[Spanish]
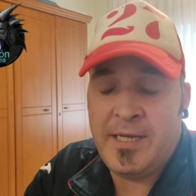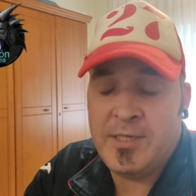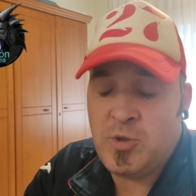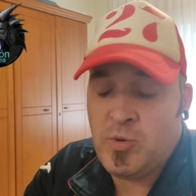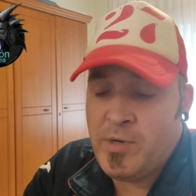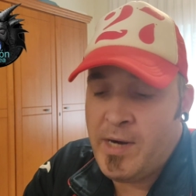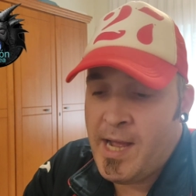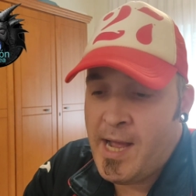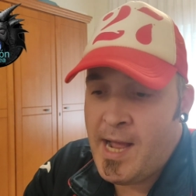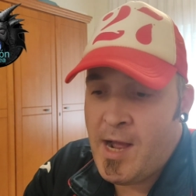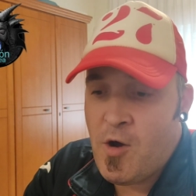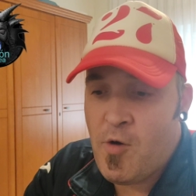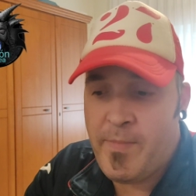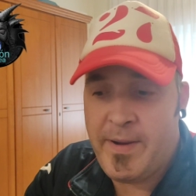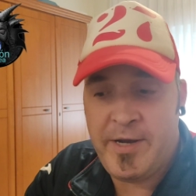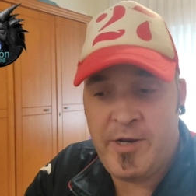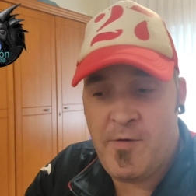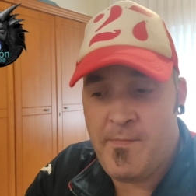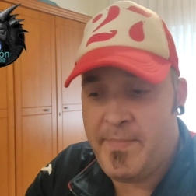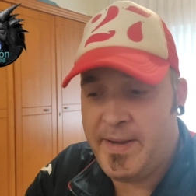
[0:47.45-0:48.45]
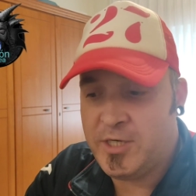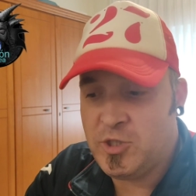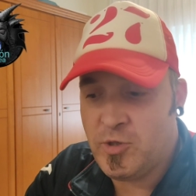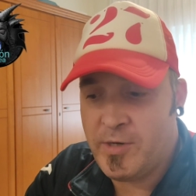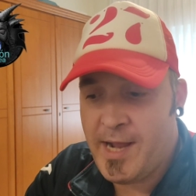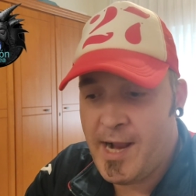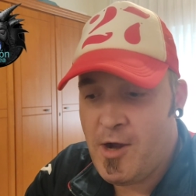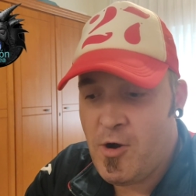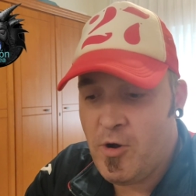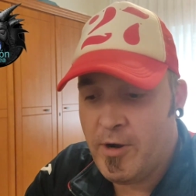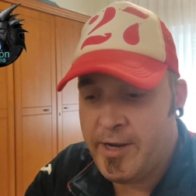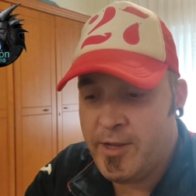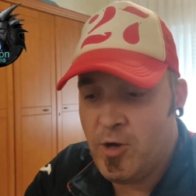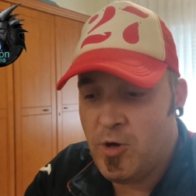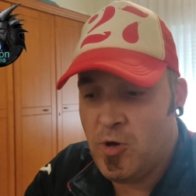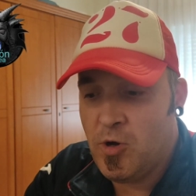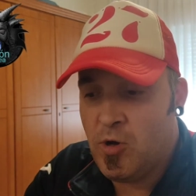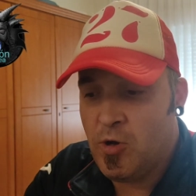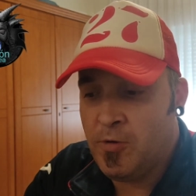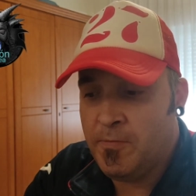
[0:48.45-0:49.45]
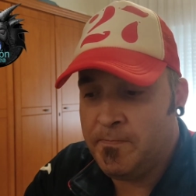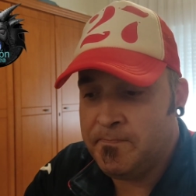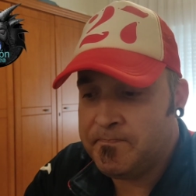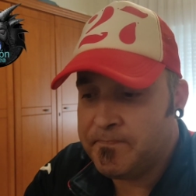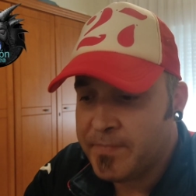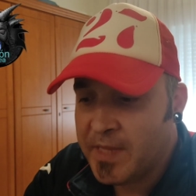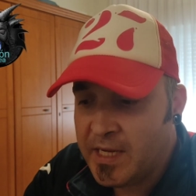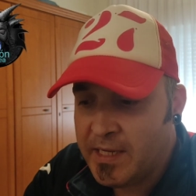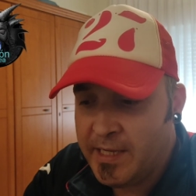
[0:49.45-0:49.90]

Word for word: es una opinión personal, lo que yo